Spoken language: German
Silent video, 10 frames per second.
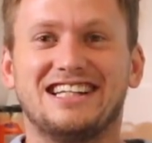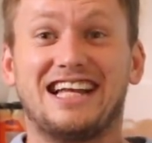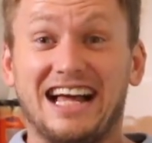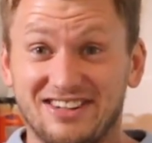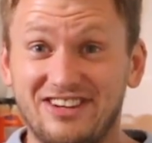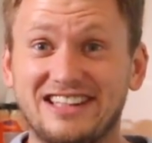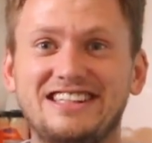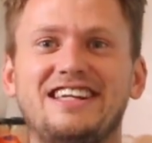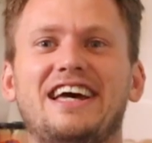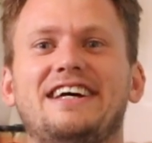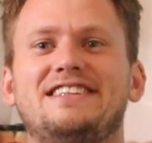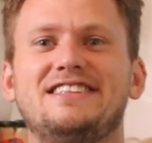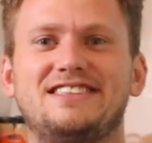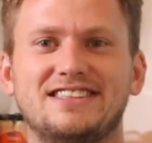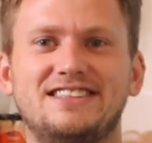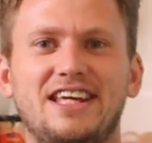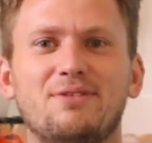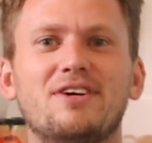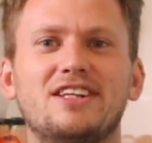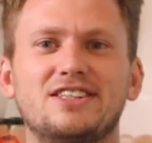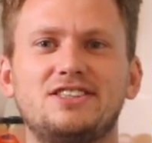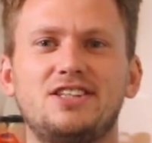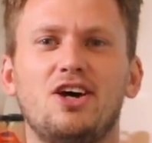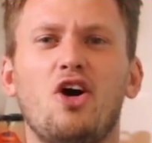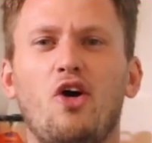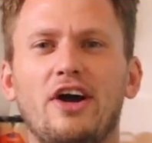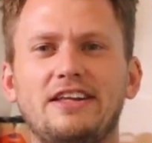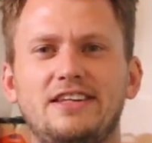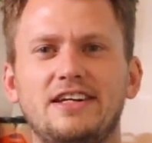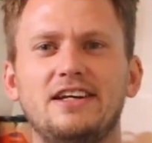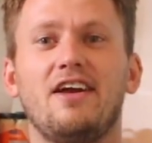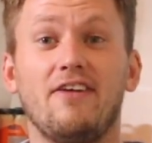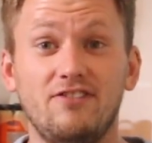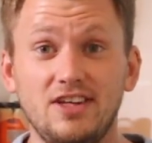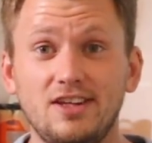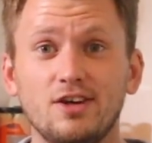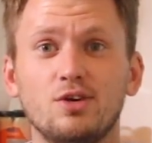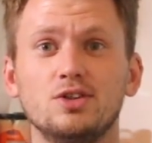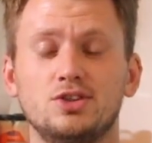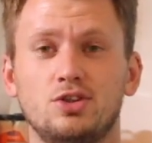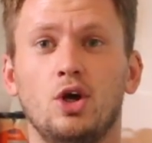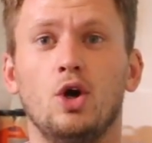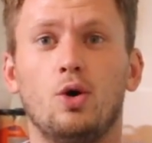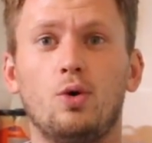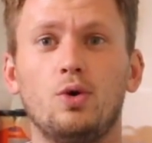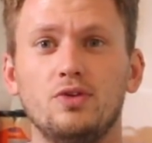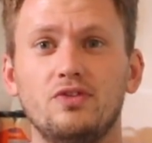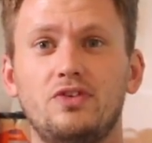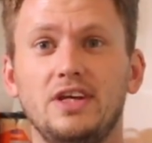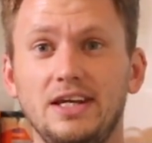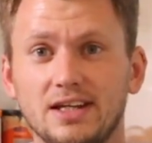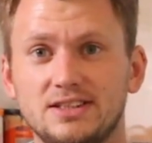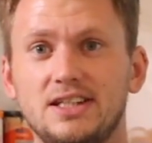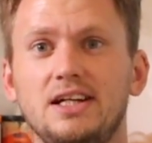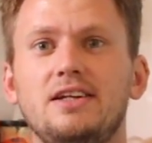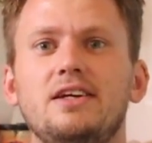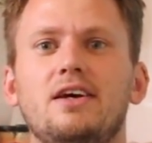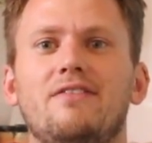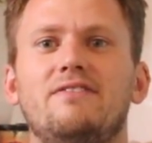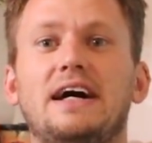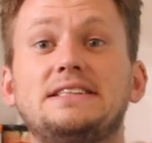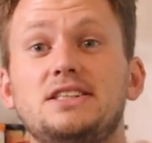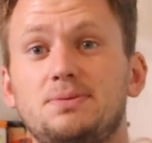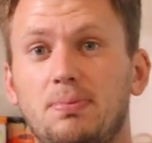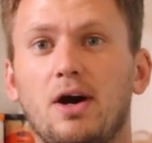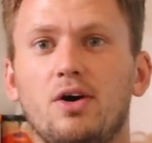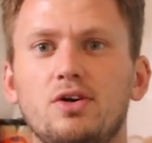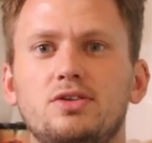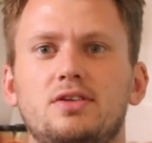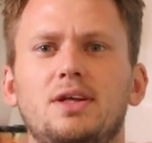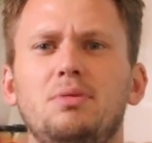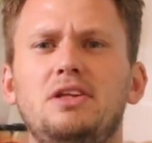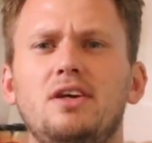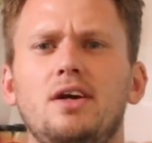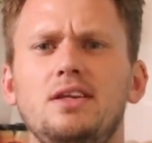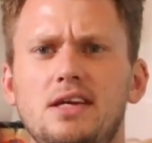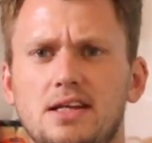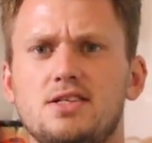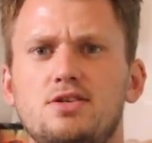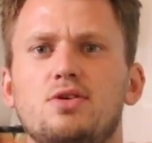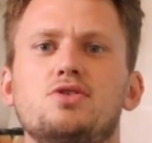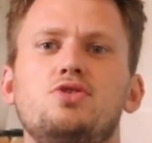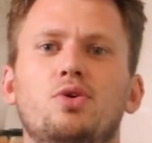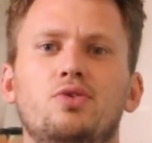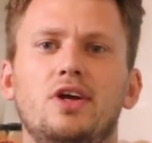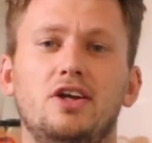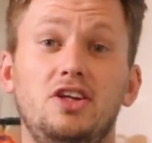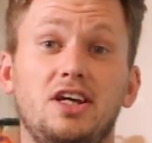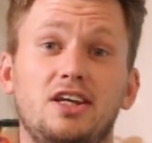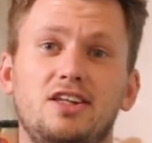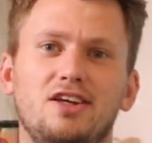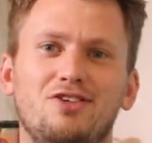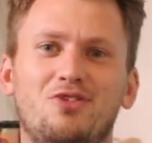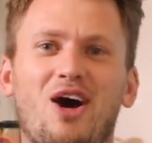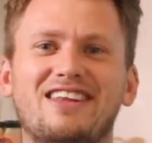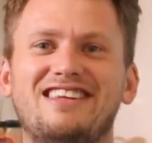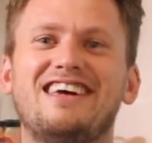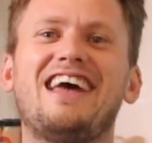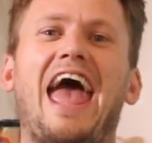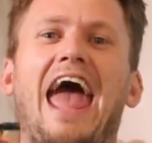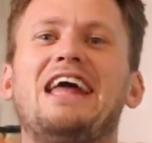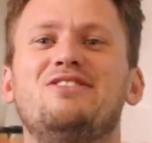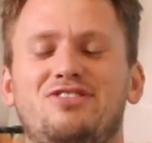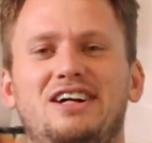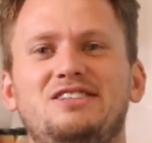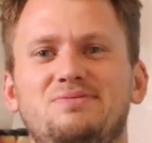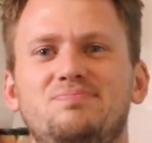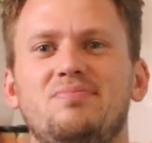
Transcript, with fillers: Schlagfertigkeit ist das Thema des heutigen Videos und ich erzähle dir, was es braucht, damit dir in jeder Situation die richtigen Worte einfallen.